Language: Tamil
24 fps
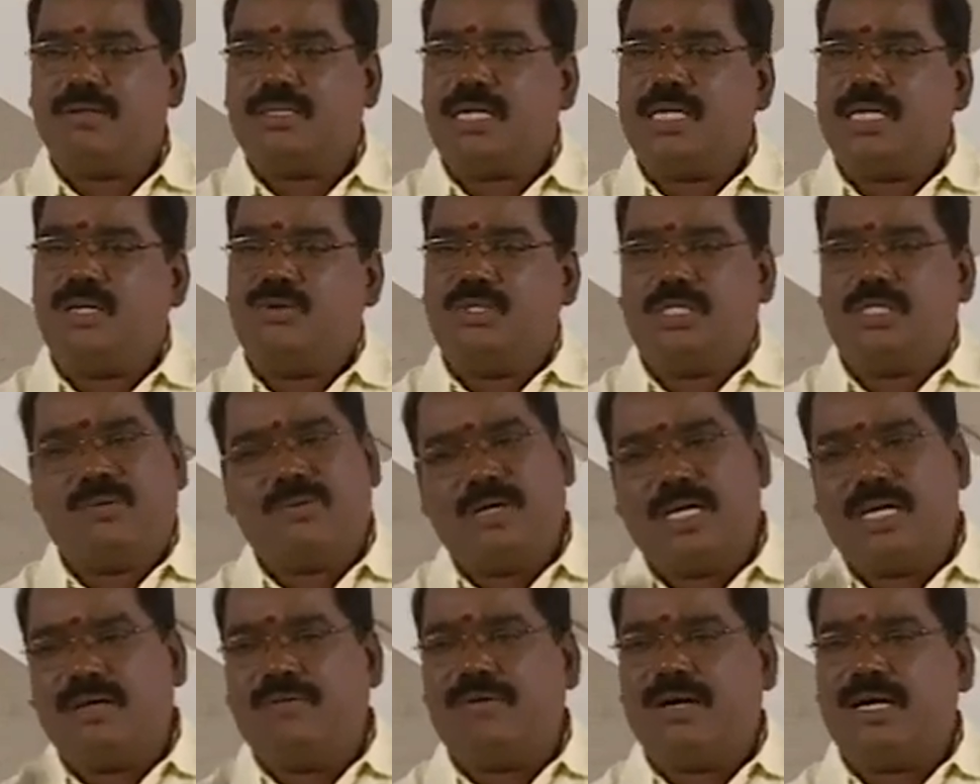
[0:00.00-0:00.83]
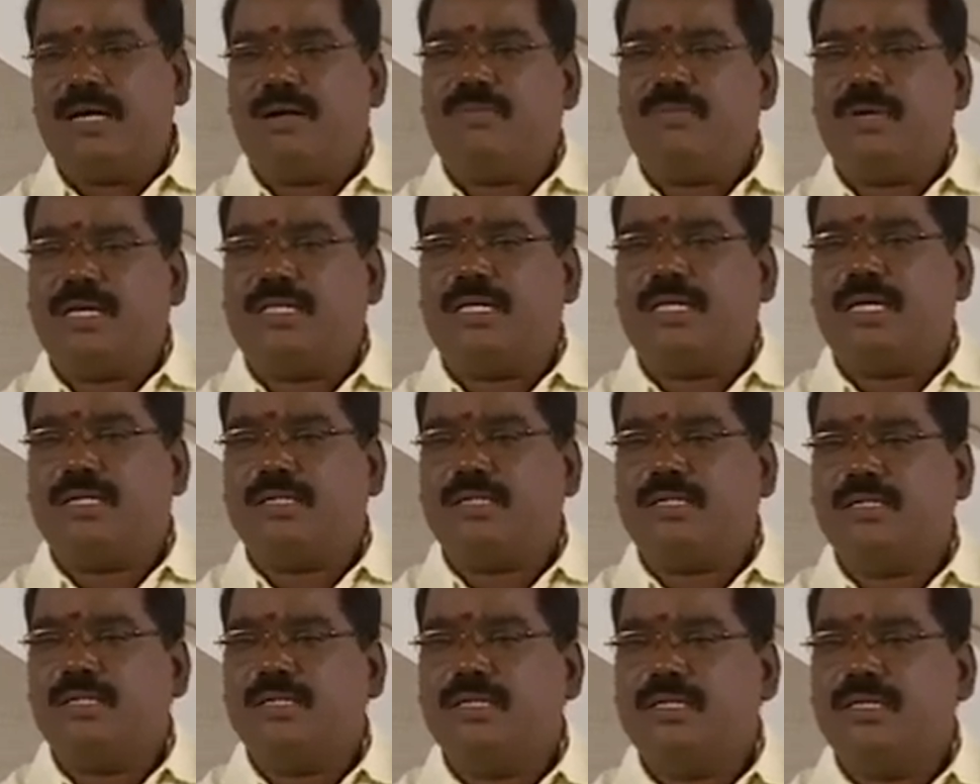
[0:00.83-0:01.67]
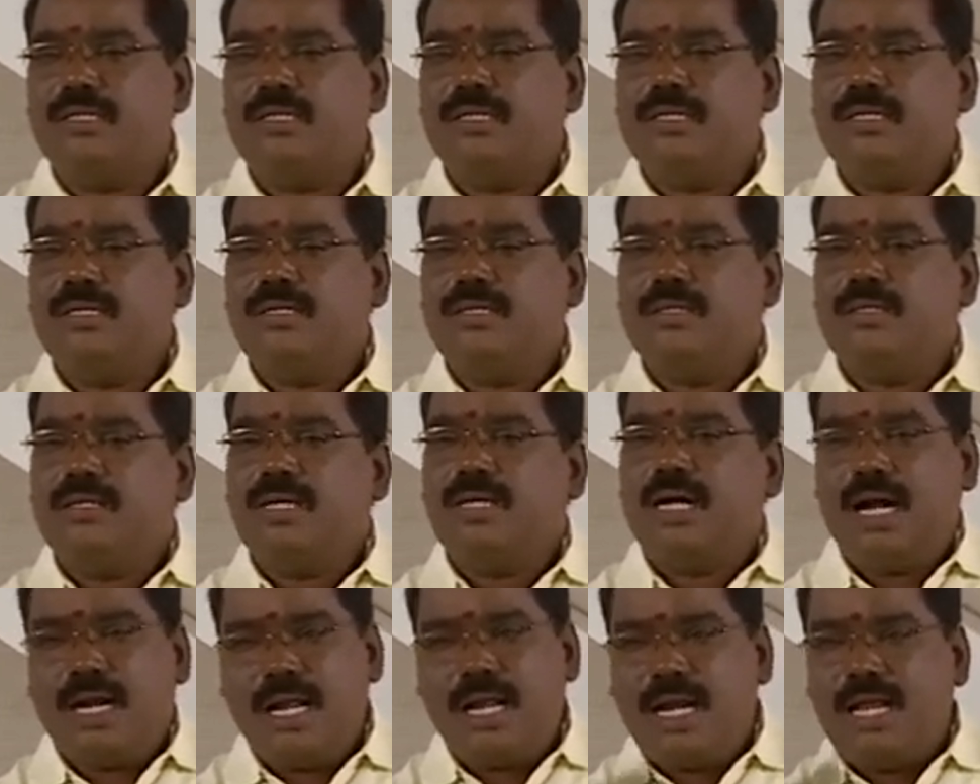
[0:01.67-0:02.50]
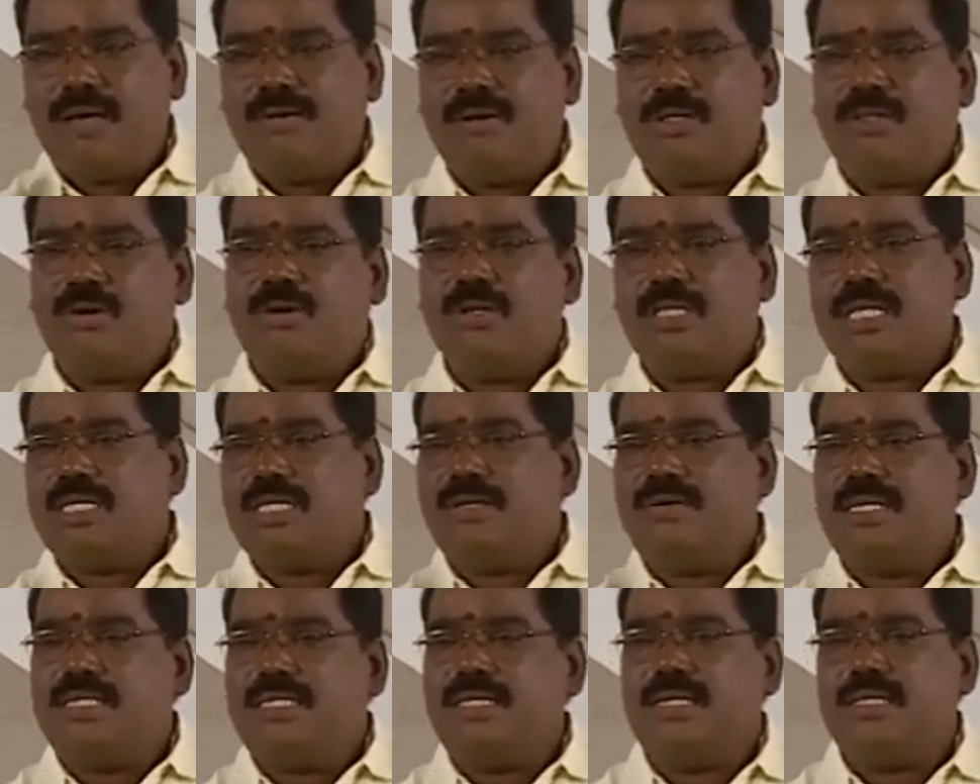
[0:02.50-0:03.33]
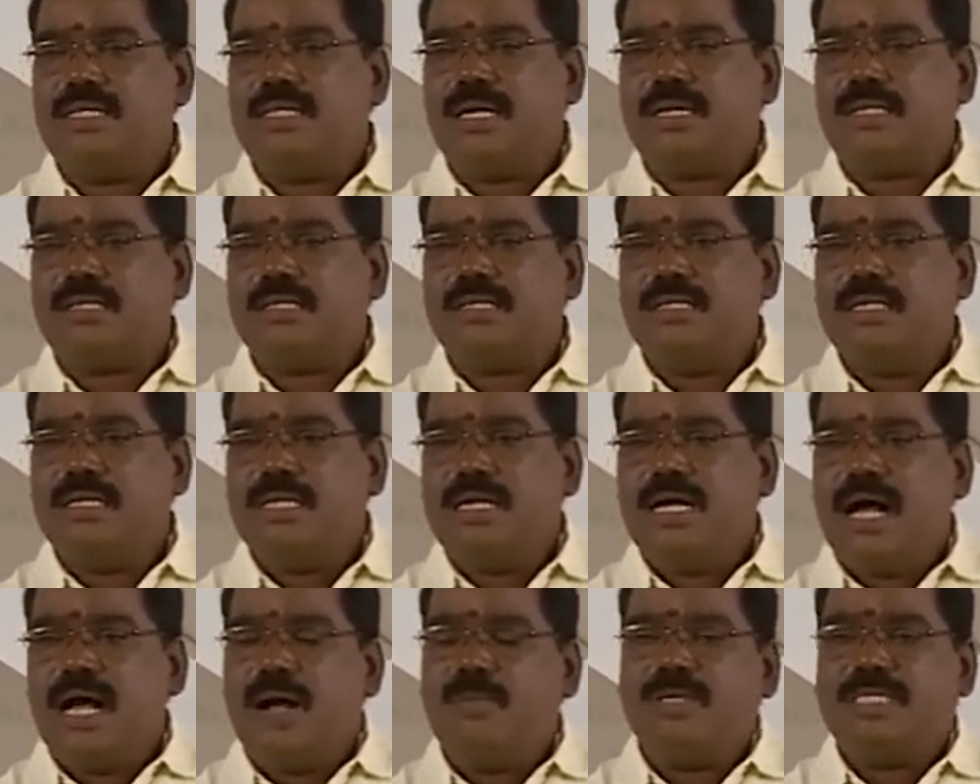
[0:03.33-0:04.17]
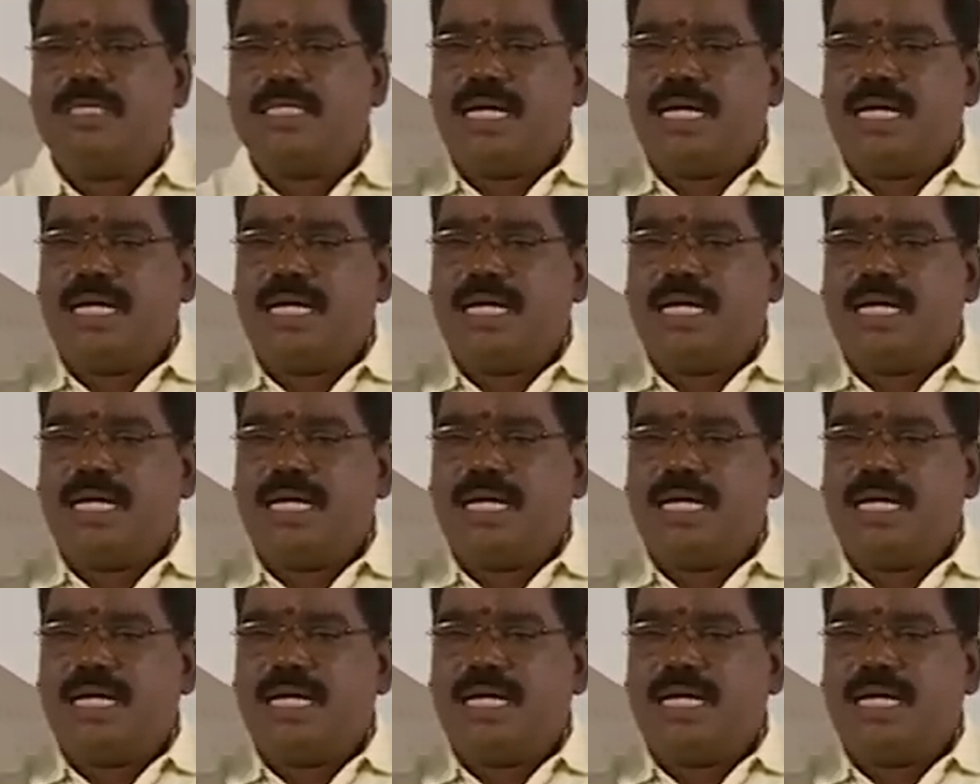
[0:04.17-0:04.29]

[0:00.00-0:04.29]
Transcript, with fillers: அவர் சனி உச்சமாகி வக்கரம் இருந்தார் ஆனாலும் அவர் தொண்ணூத்தஞ்சு வயசு இருந்தார் அப்ப